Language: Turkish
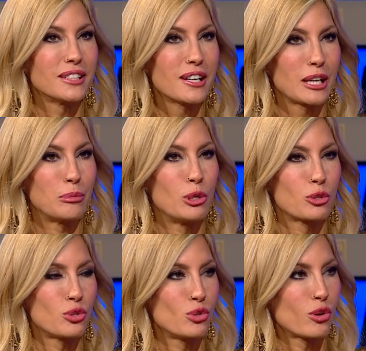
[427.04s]
Akkaya
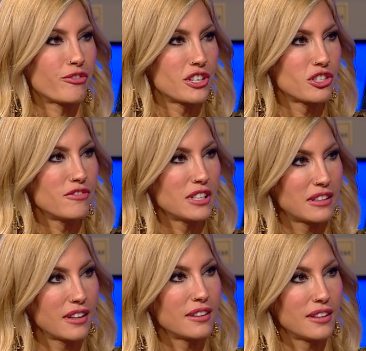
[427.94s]
biliyorsun New York Fashion
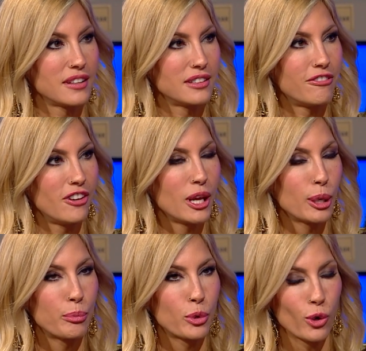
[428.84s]
Week'te e, defile
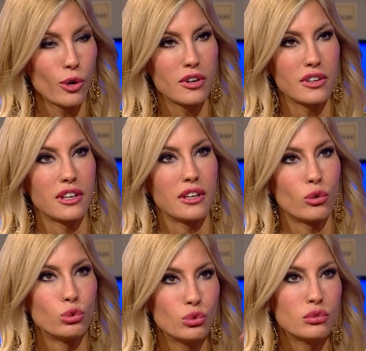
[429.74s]
yapıyor. E,
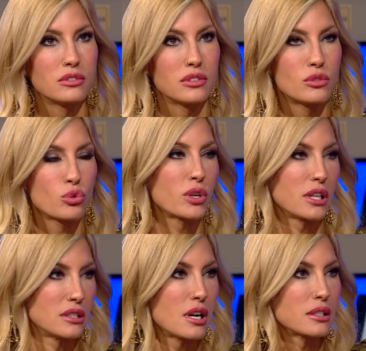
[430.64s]
onu e, çok
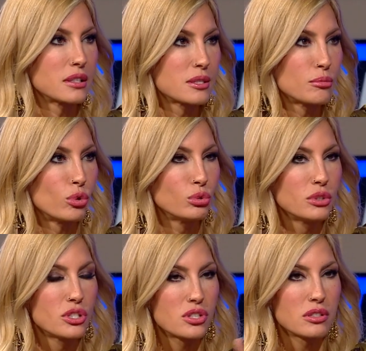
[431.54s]
yakın arkadaşım olduğu
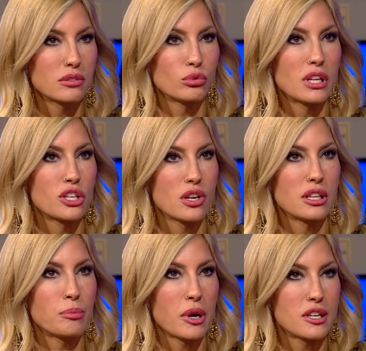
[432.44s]
için onun
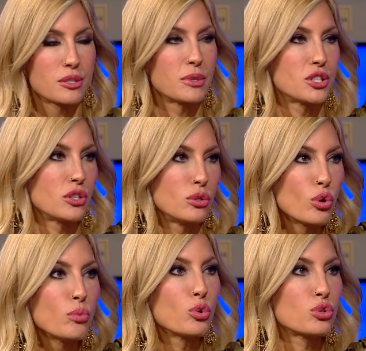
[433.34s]
heyecanını paylaşmak için
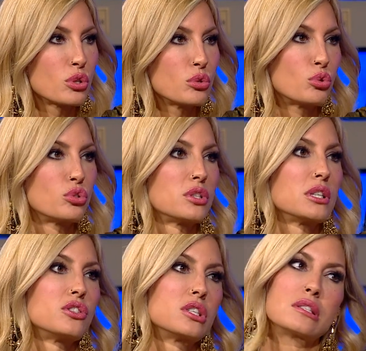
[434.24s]
gidiyorum. Yoksa yurt dışına
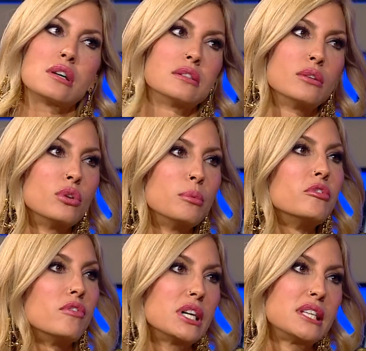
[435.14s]
gidecek zaten öyle bir
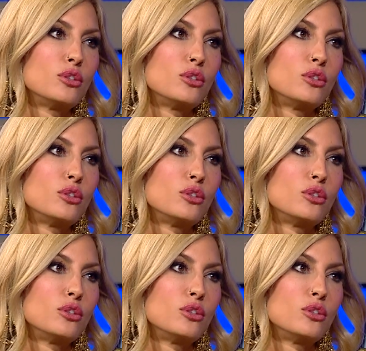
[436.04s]
vakit